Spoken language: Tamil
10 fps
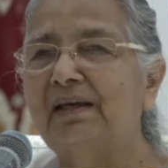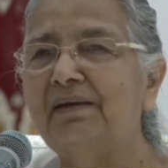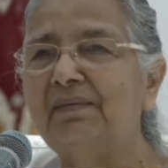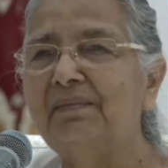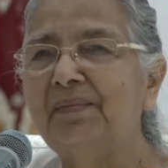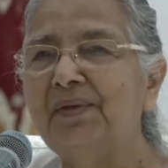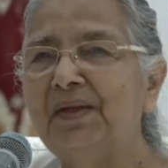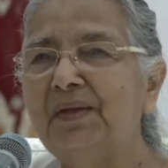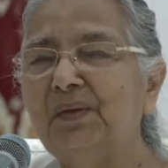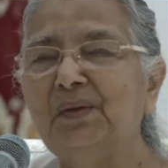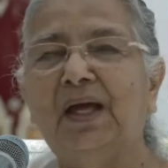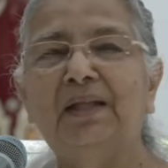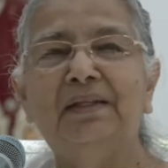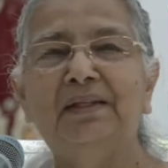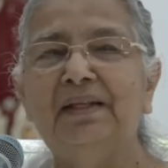தாதியோட குளோபல்
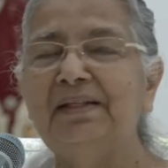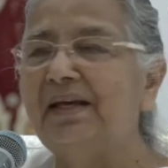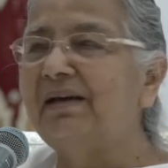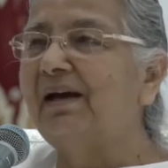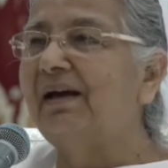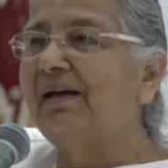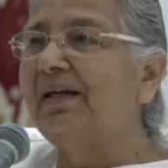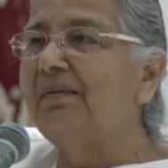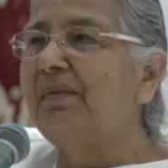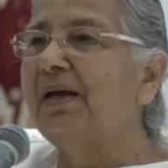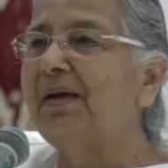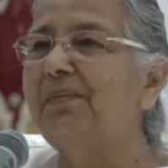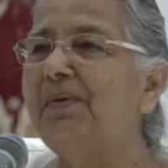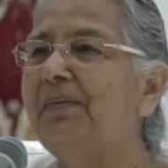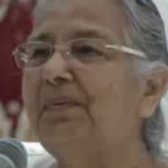ஹவுஸ் உருவாயிட்டு இருந்தது
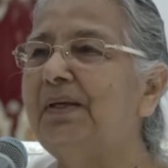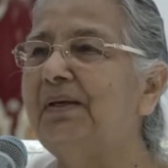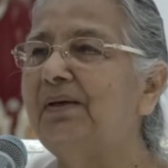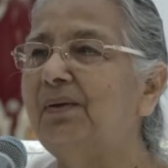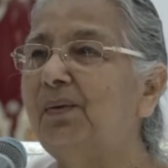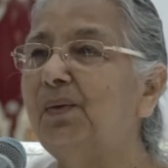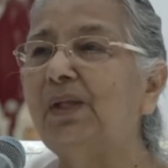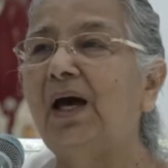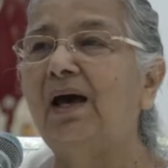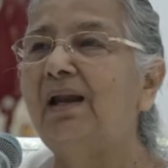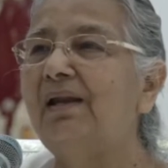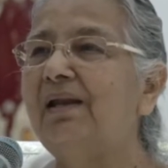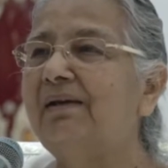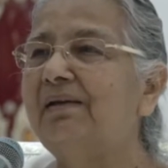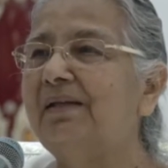நான் ஒரு
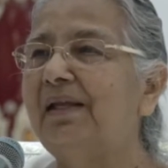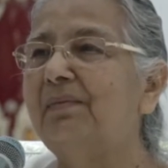பொழுதும்